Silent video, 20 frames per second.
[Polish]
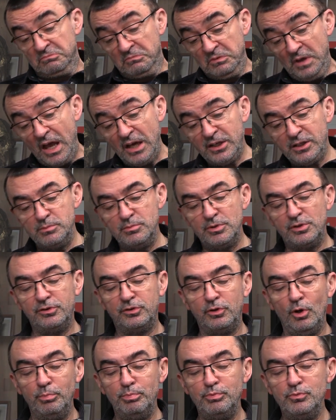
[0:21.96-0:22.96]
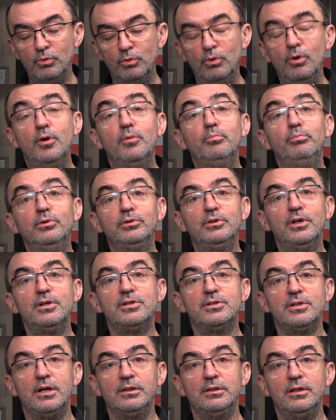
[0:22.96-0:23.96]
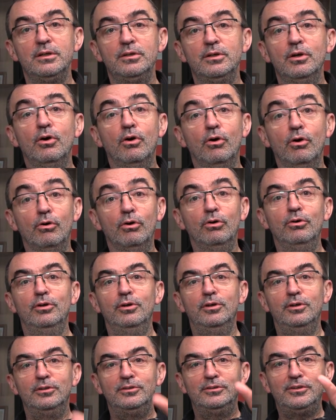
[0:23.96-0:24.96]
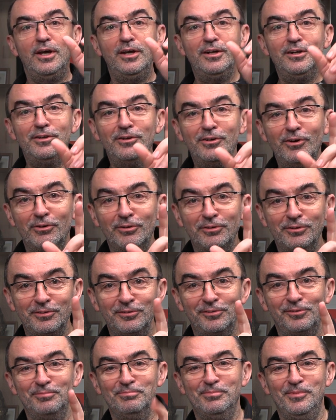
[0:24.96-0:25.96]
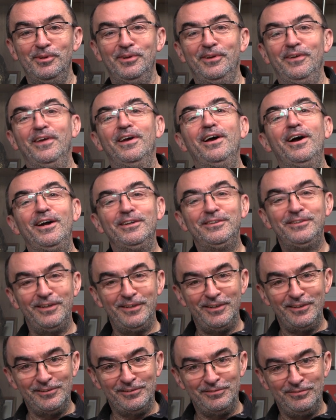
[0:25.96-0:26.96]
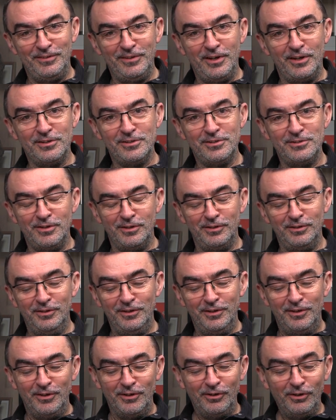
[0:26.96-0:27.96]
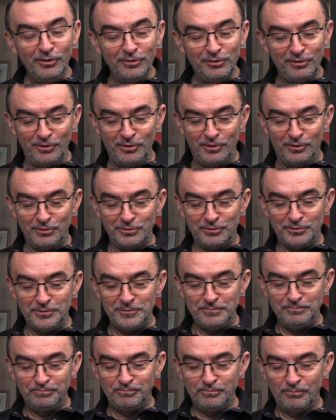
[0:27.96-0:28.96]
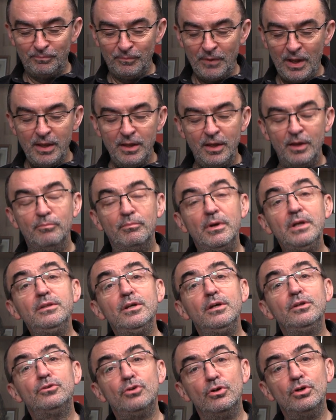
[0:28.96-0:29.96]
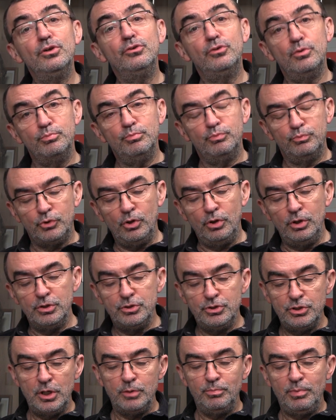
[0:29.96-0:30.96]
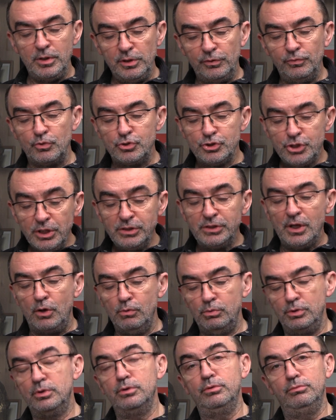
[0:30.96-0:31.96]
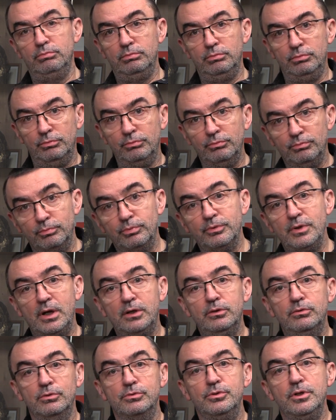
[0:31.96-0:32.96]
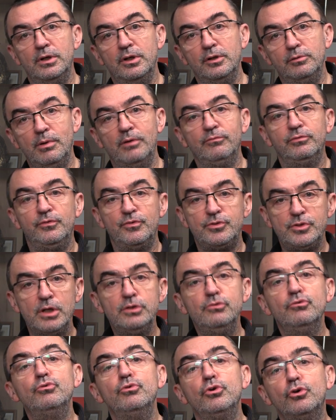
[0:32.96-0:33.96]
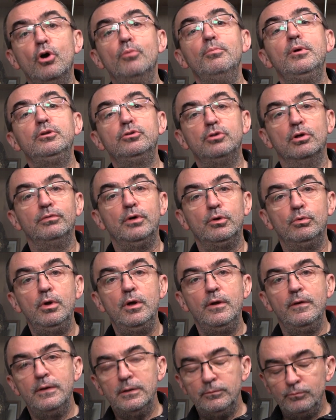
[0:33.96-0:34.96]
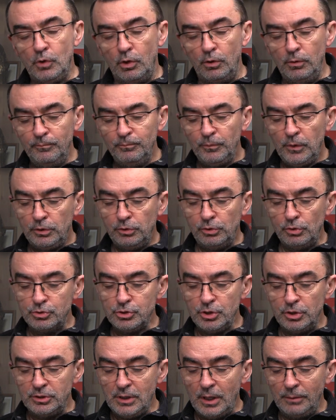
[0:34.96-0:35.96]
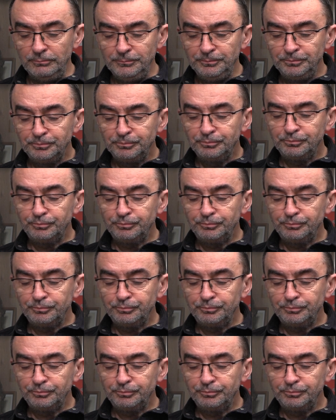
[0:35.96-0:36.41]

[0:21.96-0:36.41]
w jakimś stopniu podejrzanej o terroryzm. A teraz wyjaśnię, o co chodzi. Będę trochę, trochę dzisiaj Państwu czytał, y, y, jak to nieraz mam w zwyczaju, i komentował to, co czytam